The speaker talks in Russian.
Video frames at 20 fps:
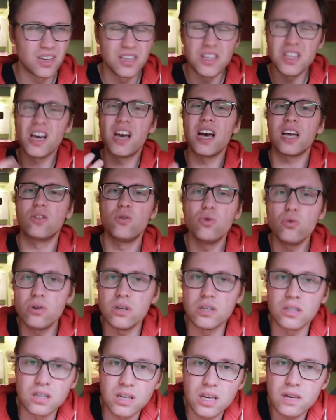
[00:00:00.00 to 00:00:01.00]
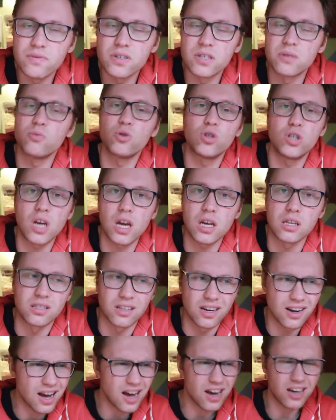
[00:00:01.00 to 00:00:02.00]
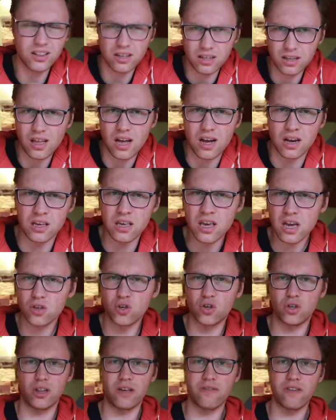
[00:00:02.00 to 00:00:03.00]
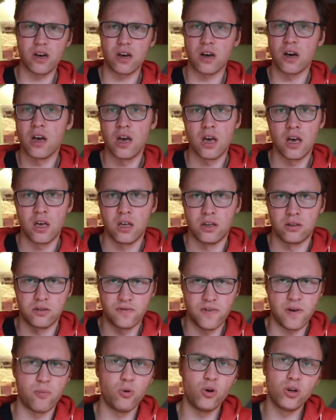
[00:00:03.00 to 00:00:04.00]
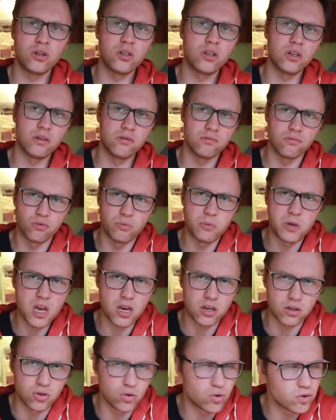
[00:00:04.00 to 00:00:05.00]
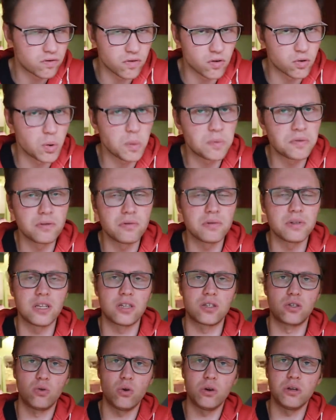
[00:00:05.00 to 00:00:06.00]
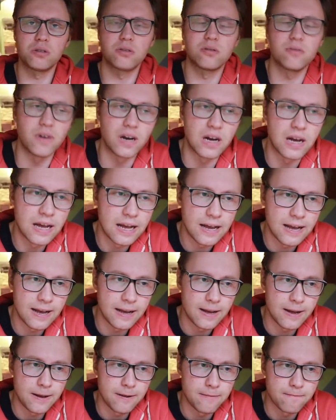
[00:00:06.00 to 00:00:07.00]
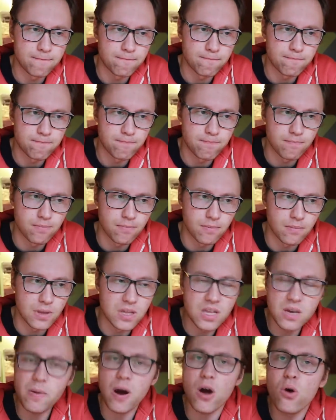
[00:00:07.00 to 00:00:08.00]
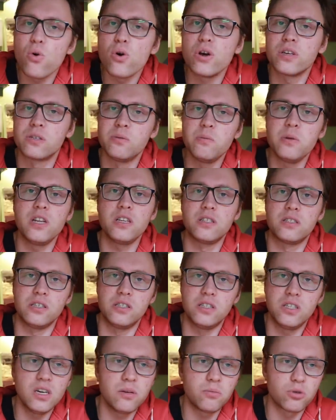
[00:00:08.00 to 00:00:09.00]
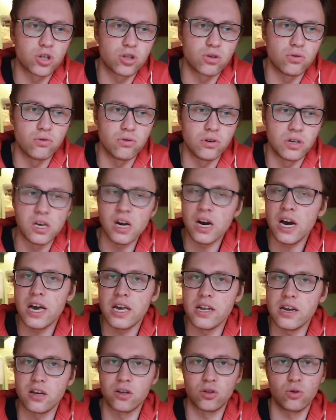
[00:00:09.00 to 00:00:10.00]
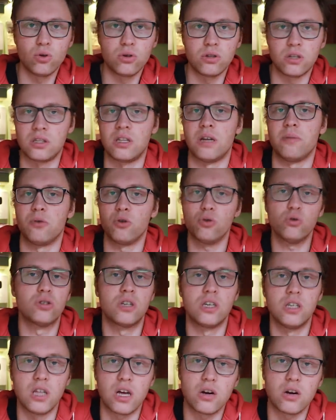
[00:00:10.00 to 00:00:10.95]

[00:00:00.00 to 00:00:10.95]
негодует и возмущается. Как это так? Я человек свободный, у меня есть чувство собственного достоинства. Не могу я смириться с тем, что я или кто-то там, русский